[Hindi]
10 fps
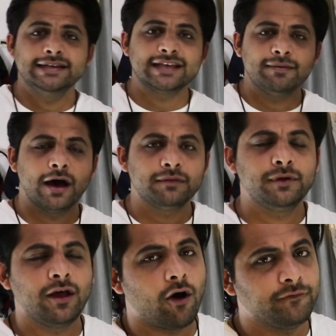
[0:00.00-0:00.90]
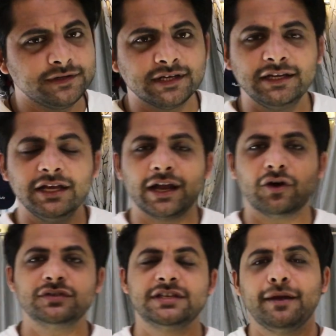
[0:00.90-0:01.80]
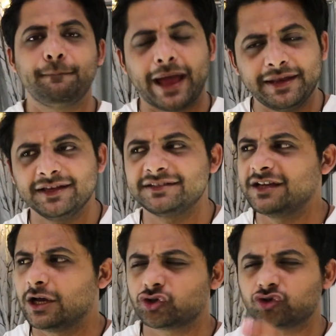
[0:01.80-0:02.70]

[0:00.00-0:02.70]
इसके बाद में ऑफिशियली अनाउंस किए पैनियर जी हाँ